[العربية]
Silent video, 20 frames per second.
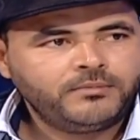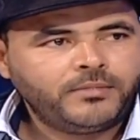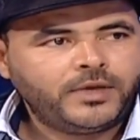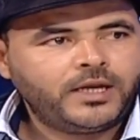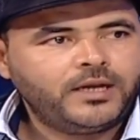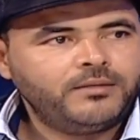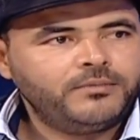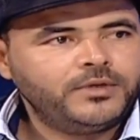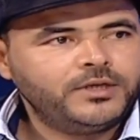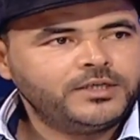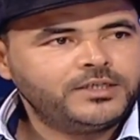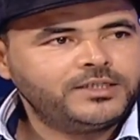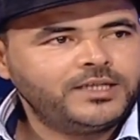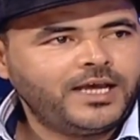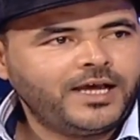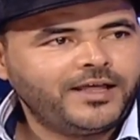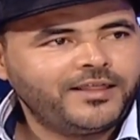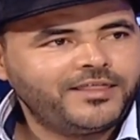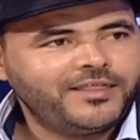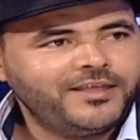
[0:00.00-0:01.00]
أنا من
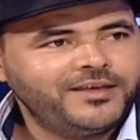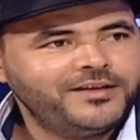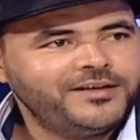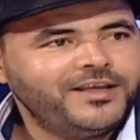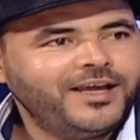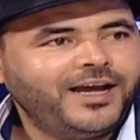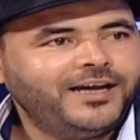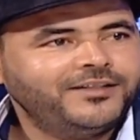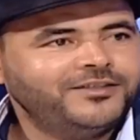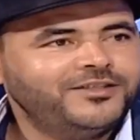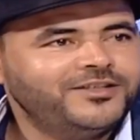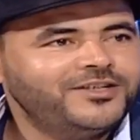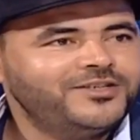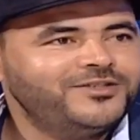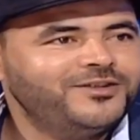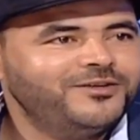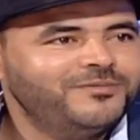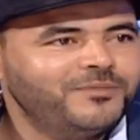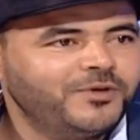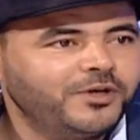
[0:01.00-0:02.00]
الساعة الثانية حتى
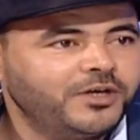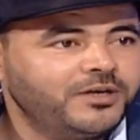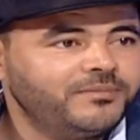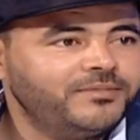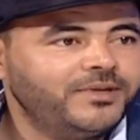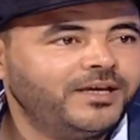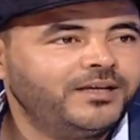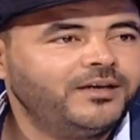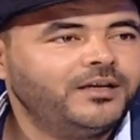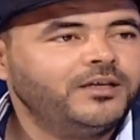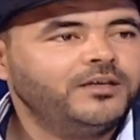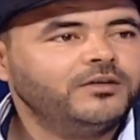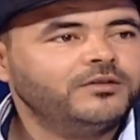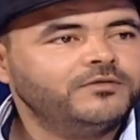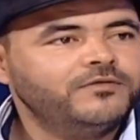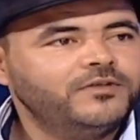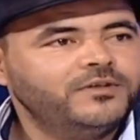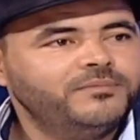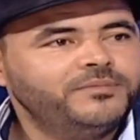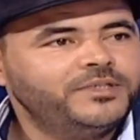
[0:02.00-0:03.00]
للمغرب لأنه يقفل آه.